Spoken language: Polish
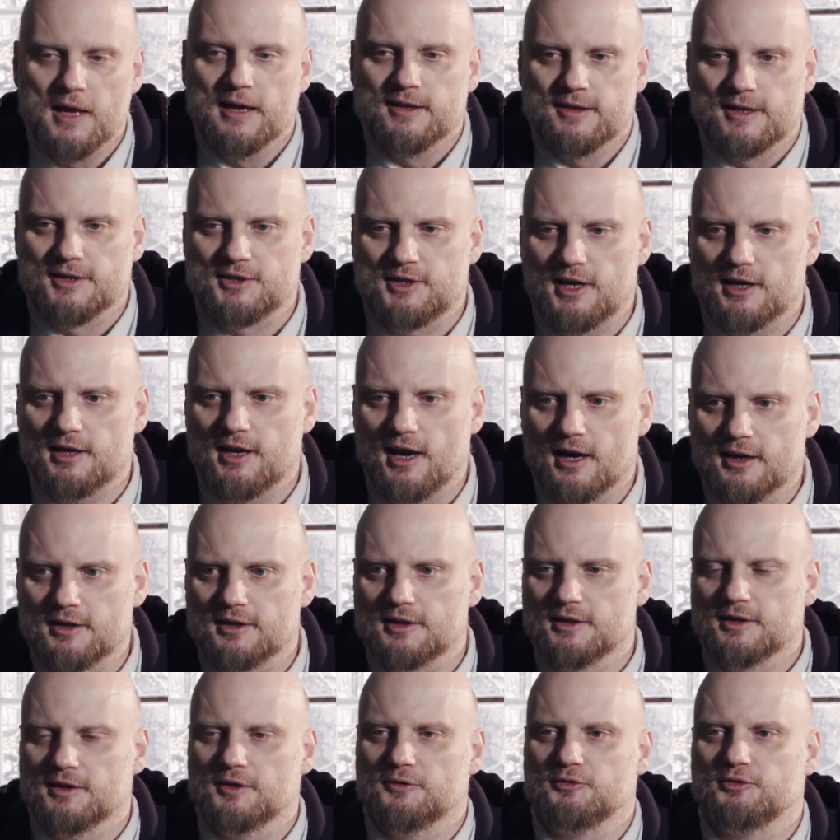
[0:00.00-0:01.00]
To jest tak
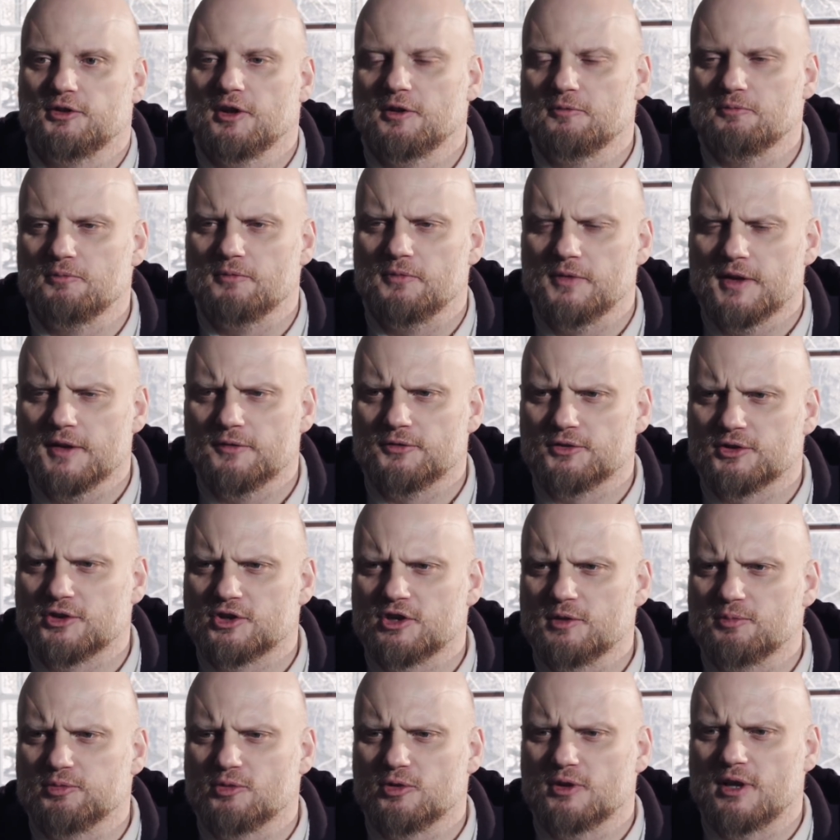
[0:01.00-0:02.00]
jak y, w tym, w
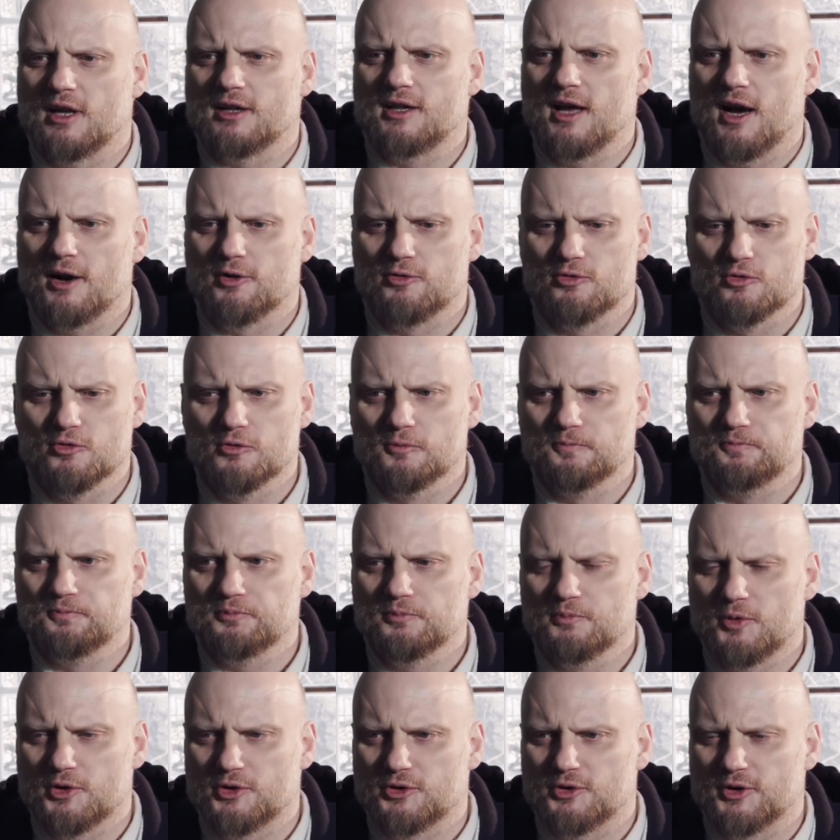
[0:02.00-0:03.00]
skrzypku na dachu.
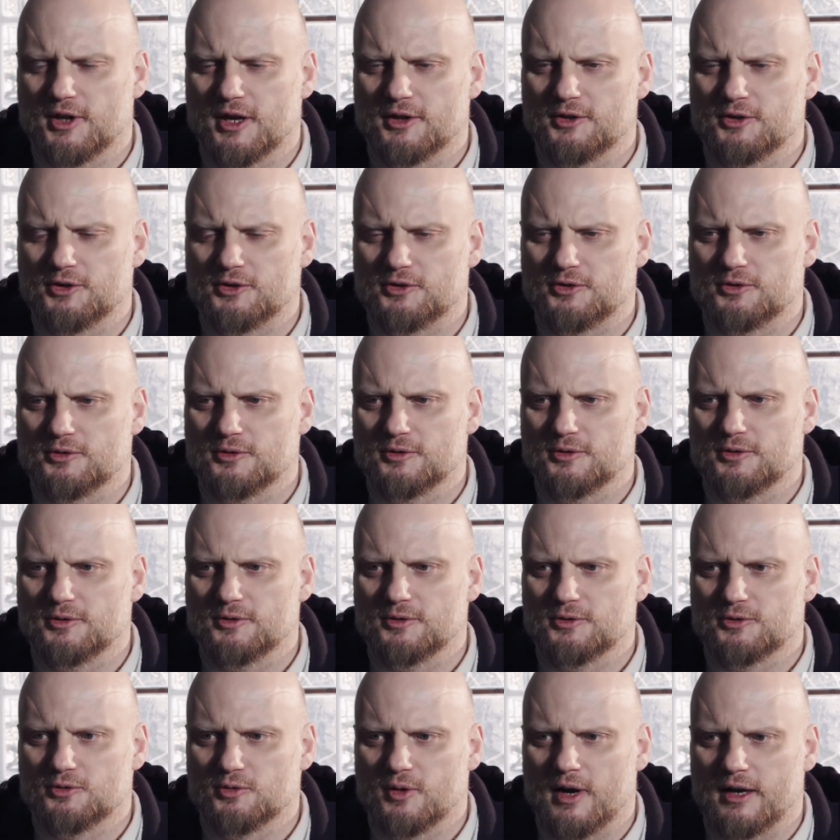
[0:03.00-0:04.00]
Może to kiedyś
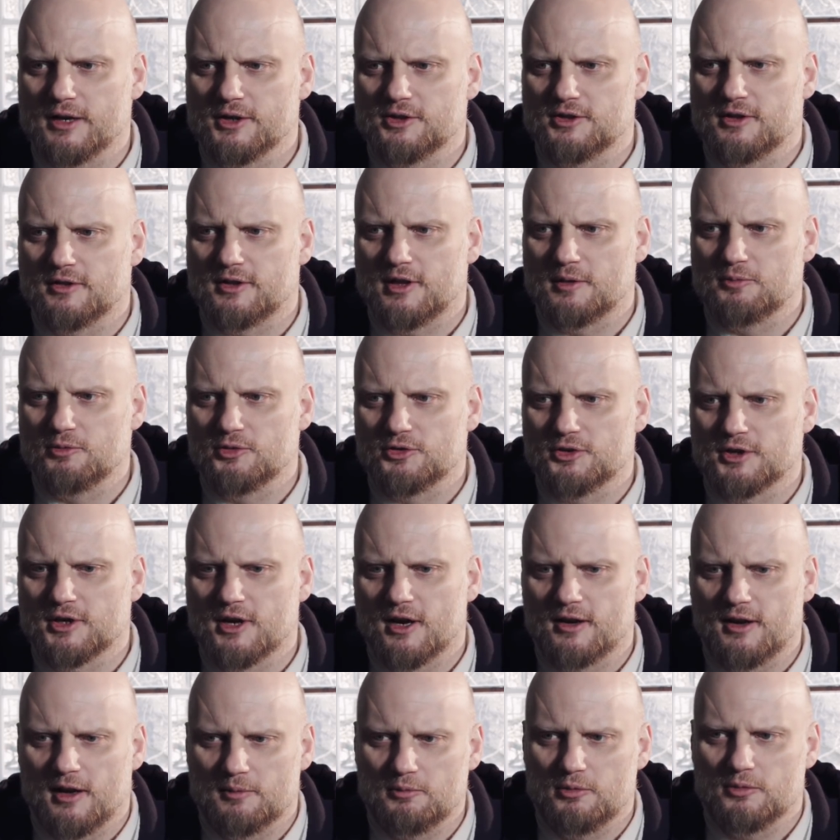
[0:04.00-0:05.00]
y, słuchaliście ten
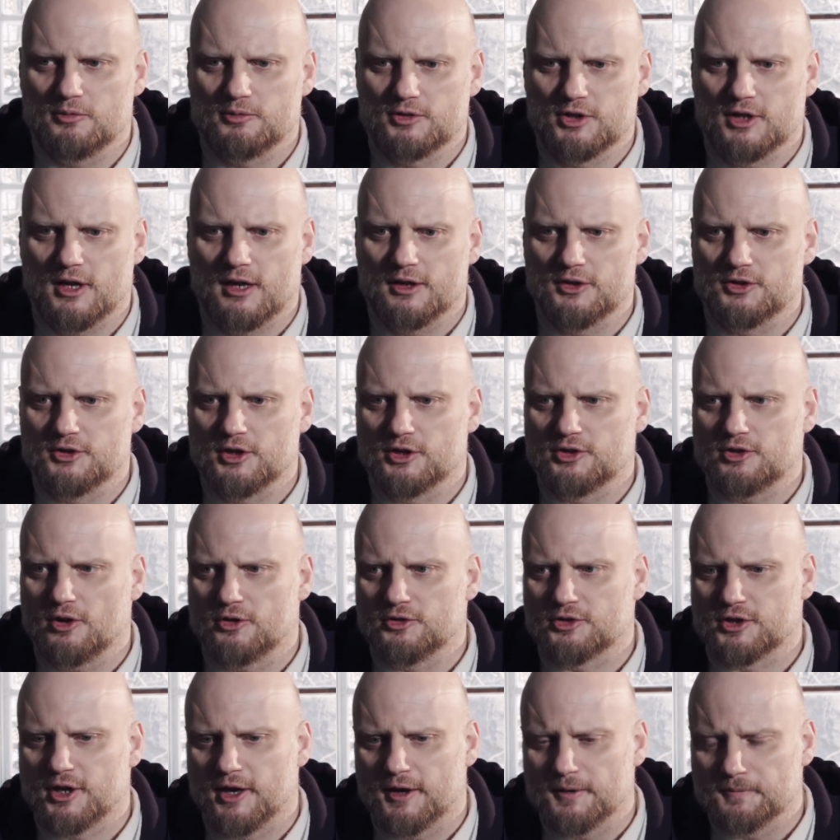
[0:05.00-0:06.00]
musical albo czytaliście
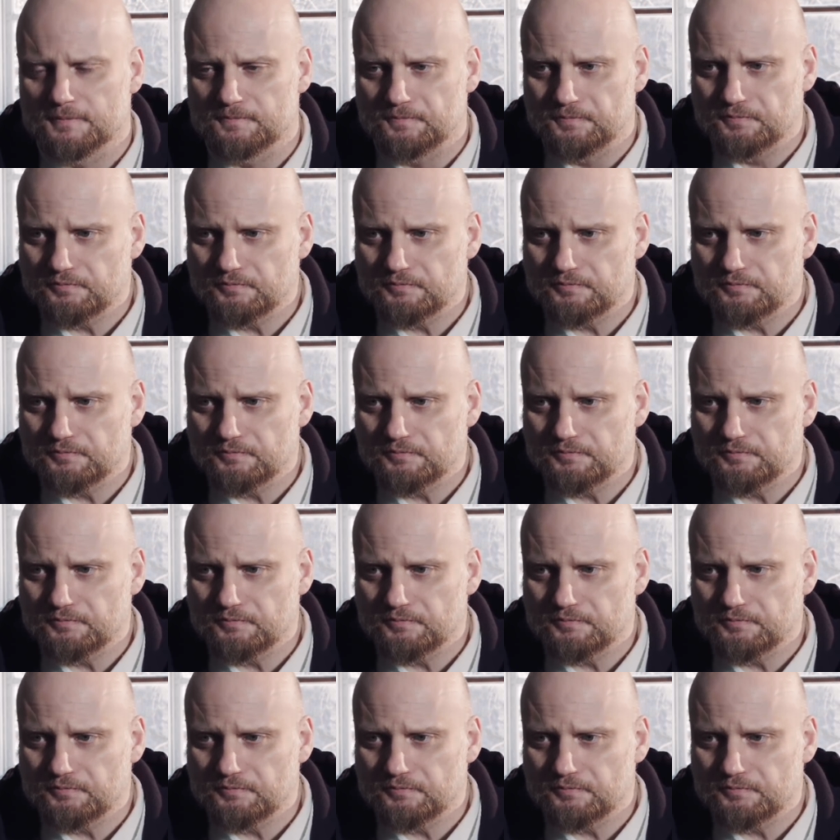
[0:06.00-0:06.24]
książkę.